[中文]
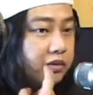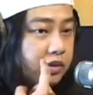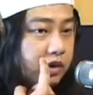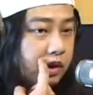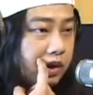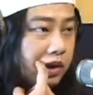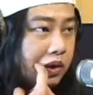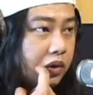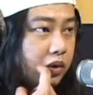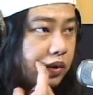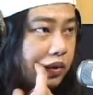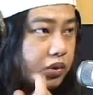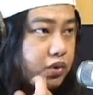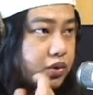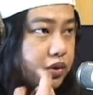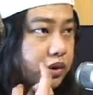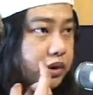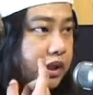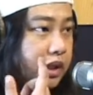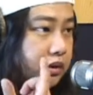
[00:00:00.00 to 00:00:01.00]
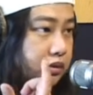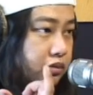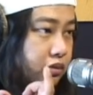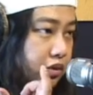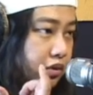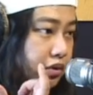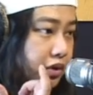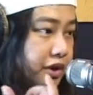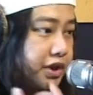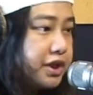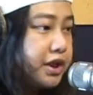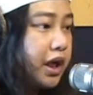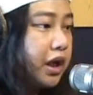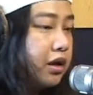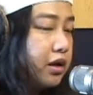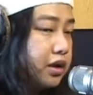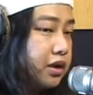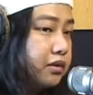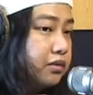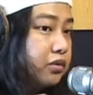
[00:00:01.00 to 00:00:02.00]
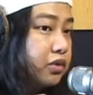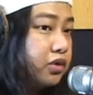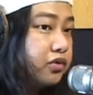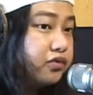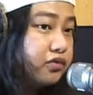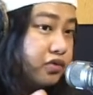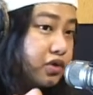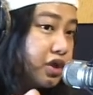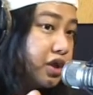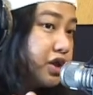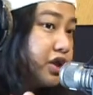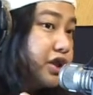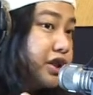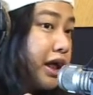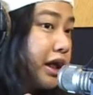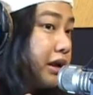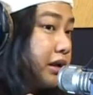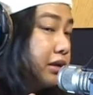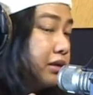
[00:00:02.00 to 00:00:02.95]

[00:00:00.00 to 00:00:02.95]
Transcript: 嗯，就说那我会想要跟我的父亲讲，